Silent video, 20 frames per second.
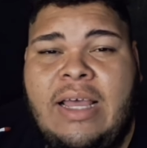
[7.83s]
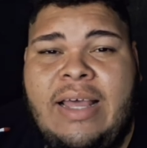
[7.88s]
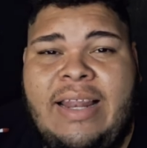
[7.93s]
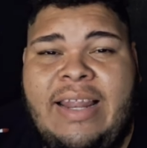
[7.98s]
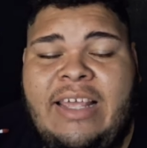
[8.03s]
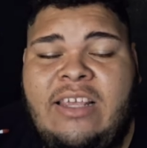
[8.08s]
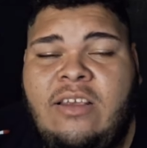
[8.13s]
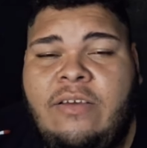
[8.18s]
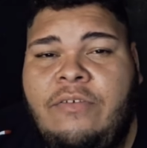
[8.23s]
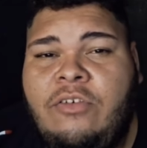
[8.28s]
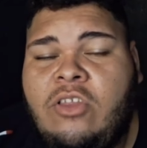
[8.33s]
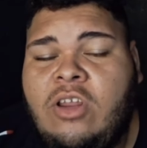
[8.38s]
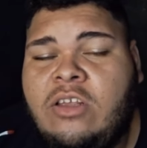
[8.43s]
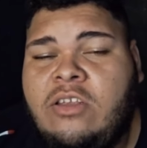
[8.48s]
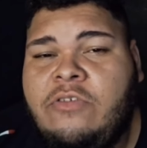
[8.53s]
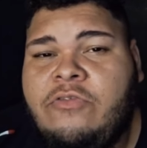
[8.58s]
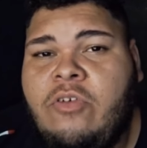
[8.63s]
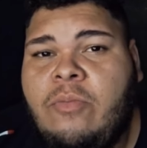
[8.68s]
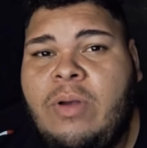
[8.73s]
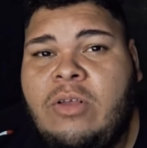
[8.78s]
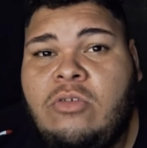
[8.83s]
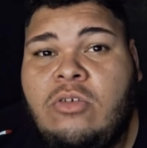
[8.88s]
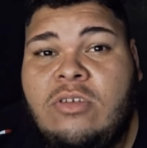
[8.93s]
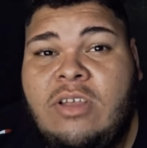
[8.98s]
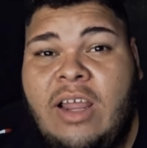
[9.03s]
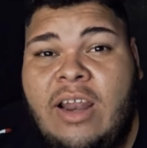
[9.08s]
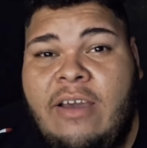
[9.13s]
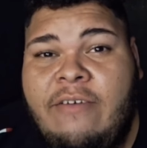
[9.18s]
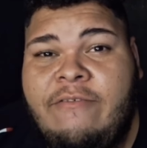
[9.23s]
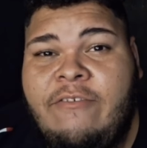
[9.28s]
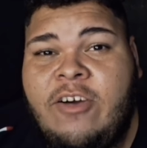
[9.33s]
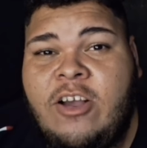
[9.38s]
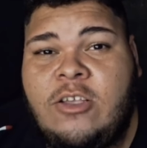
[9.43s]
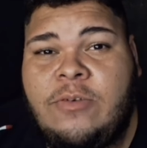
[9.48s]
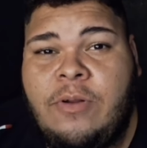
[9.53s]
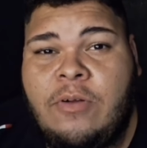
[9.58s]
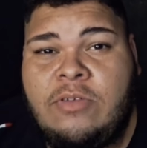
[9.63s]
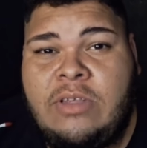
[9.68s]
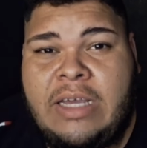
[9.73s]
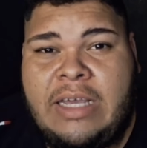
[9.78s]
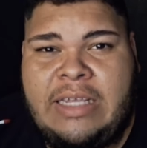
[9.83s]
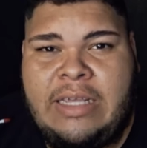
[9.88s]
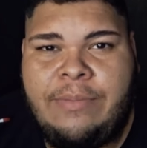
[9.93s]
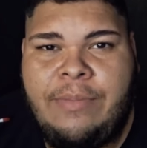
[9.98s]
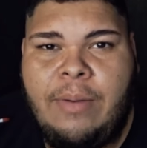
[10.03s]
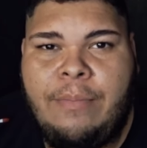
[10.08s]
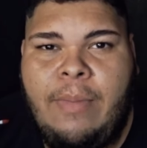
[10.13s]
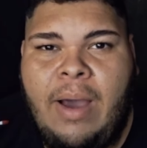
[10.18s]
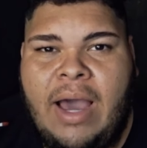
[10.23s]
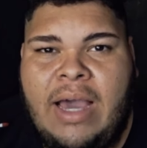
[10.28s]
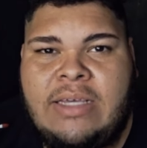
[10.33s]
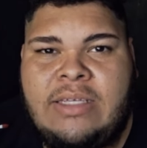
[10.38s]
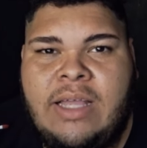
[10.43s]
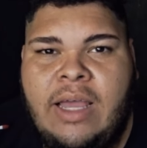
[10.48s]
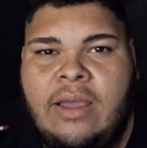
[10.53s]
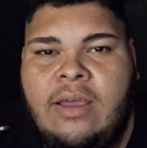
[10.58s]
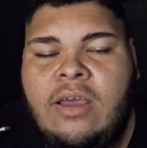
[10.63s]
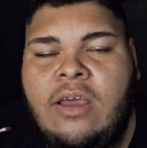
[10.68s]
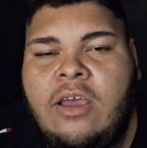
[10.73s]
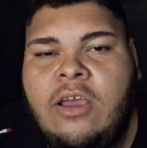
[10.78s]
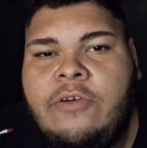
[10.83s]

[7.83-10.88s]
Nesse vídeo trazer informações relevantes para você que quer saber mais, né?